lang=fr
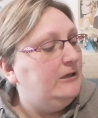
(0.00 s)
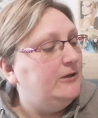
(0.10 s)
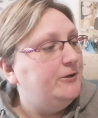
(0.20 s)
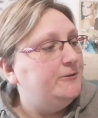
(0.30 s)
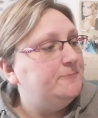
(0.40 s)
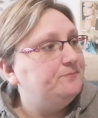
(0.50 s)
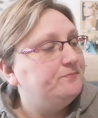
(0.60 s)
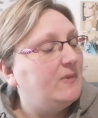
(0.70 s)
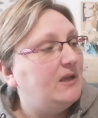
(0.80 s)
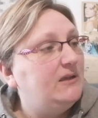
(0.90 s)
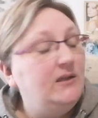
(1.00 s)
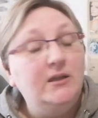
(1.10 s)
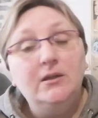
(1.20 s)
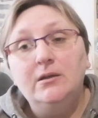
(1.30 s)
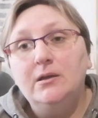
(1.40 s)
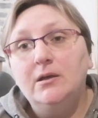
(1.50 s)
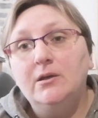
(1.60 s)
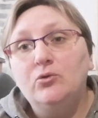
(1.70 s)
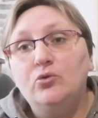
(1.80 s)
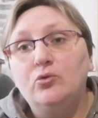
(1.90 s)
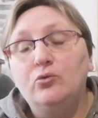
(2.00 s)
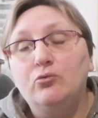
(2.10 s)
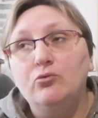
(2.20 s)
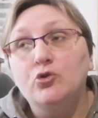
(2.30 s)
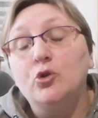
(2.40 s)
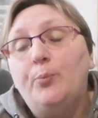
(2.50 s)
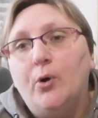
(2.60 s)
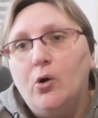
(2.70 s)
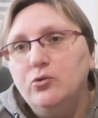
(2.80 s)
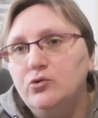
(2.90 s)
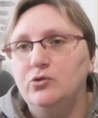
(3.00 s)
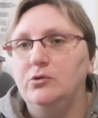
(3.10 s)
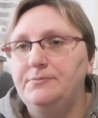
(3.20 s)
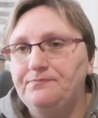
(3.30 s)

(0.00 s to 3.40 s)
euh, qui est, je pense,